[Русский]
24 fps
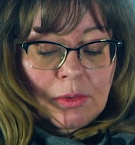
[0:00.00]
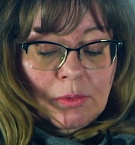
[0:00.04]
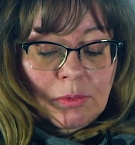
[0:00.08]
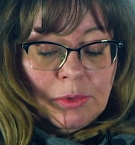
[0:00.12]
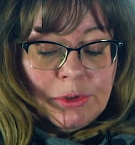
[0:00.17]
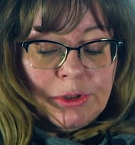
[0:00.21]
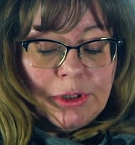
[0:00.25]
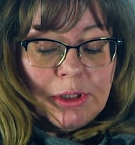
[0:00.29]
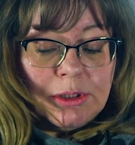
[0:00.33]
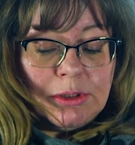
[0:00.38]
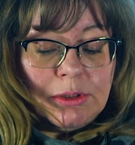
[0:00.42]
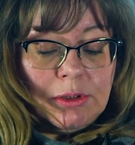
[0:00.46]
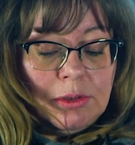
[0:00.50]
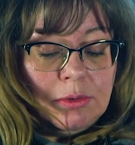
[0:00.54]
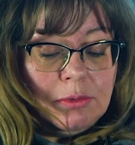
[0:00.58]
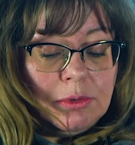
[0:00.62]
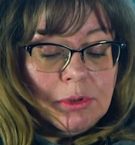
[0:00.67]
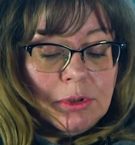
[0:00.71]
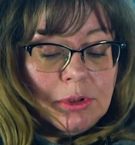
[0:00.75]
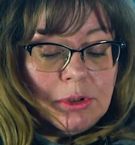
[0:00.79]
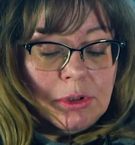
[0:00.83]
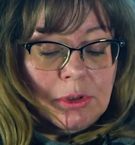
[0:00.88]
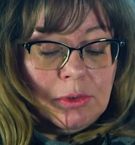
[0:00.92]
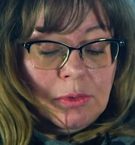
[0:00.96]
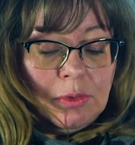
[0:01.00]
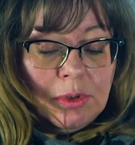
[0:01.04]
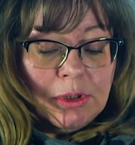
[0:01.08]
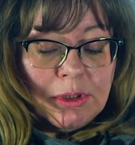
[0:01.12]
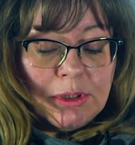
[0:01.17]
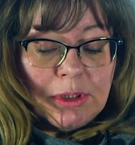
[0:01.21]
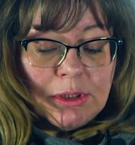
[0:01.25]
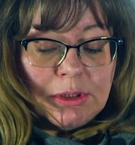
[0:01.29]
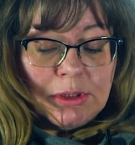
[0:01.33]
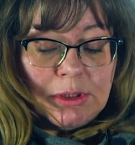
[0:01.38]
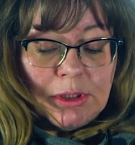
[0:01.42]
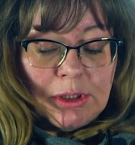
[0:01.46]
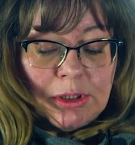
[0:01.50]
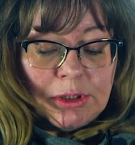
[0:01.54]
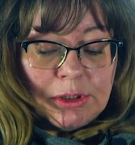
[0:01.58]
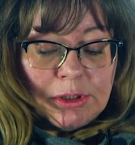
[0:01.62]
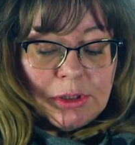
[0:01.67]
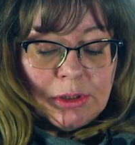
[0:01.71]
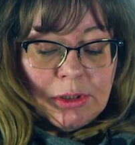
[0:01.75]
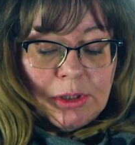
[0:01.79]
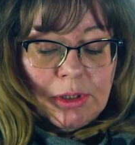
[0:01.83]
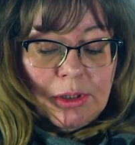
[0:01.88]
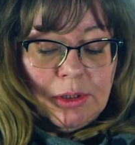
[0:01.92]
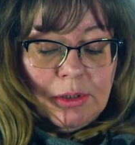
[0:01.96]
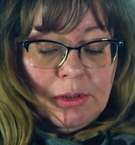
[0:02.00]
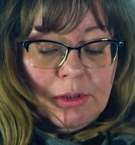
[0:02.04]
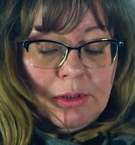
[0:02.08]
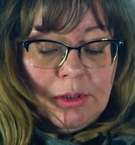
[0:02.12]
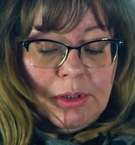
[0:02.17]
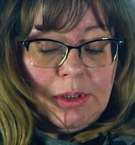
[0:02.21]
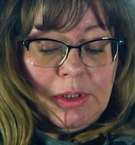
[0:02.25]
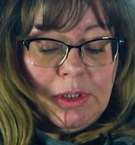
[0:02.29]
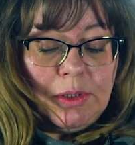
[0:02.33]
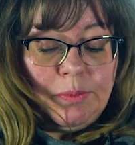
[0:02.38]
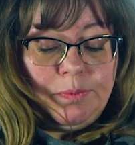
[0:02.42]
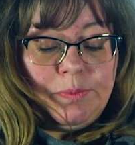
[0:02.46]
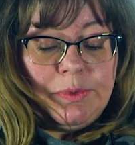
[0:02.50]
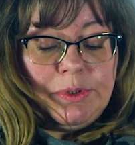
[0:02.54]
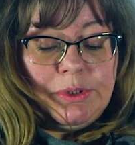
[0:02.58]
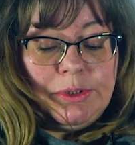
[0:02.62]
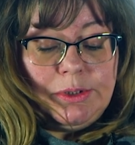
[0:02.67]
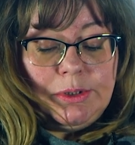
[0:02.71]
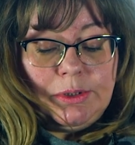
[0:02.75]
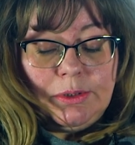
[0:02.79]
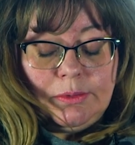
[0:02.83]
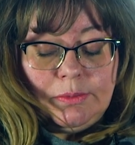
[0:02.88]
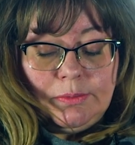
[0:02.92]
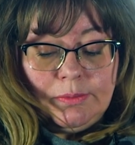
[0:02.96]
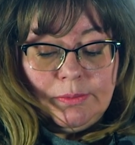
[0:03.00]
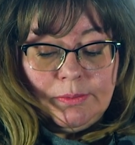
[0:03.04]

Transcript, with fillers: Участок уже жилой, засаженный, не Питер.